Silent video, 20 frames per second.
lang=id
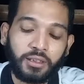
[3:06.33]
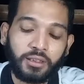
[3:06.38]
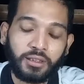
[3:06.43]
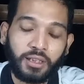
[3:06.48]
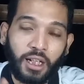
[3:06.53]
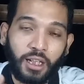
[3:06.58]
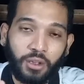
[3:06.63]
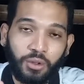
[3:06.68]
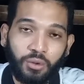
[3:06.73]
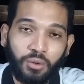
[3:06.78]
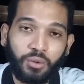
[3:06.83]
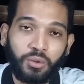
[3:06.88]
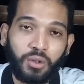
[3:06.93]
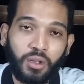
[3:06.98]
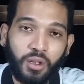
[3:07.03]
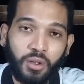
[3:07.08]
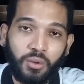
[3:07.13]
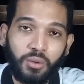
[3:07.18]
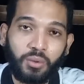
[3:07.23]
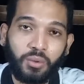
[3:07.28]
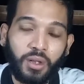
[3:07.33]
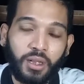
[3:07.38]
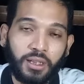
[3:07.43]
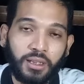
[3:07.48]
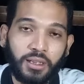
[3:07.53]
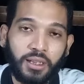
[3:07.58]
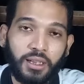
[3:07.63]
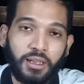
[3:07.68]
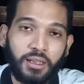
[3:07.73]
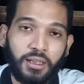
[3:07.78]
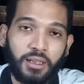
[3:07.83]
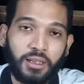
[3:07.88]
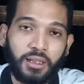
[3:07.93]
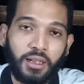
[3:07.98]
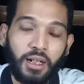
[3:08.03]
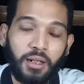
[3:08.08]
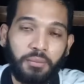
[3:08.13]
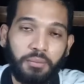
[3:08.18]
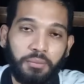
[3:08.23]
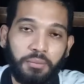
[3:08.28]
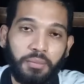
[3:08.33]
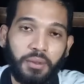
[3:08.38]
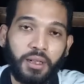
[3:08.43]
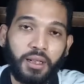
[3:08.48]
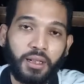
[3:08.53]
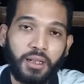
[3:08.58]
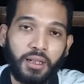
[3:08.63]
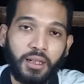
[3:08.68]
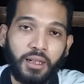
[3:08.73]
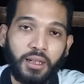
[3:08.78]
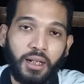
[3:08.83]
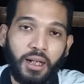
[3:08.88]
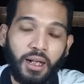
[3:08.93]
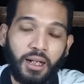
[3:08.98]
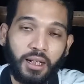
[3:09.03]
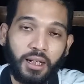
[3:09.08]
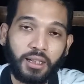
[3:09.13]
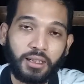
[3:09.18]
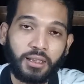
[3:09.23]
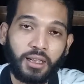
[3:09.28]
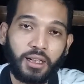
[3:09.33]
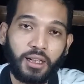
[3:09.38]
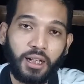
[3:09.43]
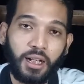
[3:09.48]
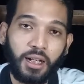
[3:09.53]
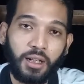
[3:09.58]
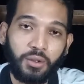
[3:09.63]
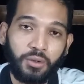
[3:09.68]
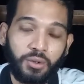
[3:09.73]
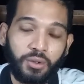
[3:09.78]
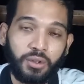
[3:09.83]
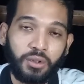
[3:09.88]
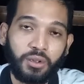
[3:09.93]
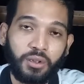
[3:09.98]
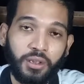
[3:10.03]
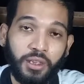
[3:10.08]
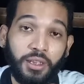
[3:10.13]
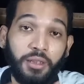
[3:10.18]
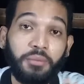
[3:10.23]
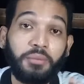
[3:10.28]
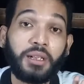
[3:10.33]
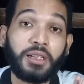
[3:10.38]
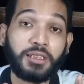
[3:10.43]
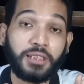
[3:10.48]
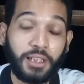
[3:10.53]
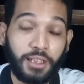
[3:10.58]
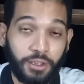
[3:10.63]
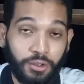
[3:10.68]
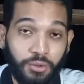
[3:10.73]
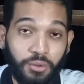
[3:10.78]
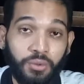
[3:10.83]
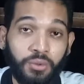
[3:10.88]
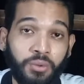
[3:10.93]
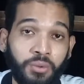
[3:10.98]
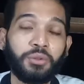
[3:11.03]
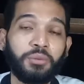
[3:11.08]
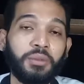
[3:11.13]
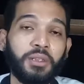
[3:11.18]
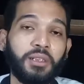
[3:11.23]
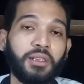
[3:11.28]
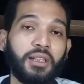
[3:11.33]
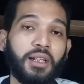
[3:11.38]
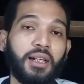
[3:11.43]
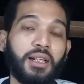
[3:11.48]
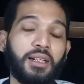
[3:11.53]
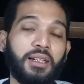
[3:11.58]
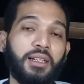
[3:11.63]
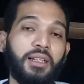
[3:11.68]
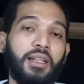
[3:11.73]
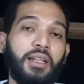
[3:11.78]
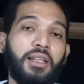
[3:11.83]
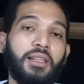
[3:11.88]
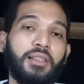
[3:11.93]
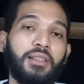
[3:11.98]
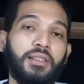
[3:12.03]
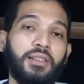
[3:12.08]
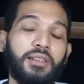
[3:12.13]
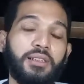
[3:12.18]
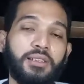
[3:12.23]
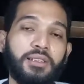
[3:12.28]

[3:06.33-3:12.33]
satu kekuatan kapal angkatan laut di masa itu. Cuma targetnya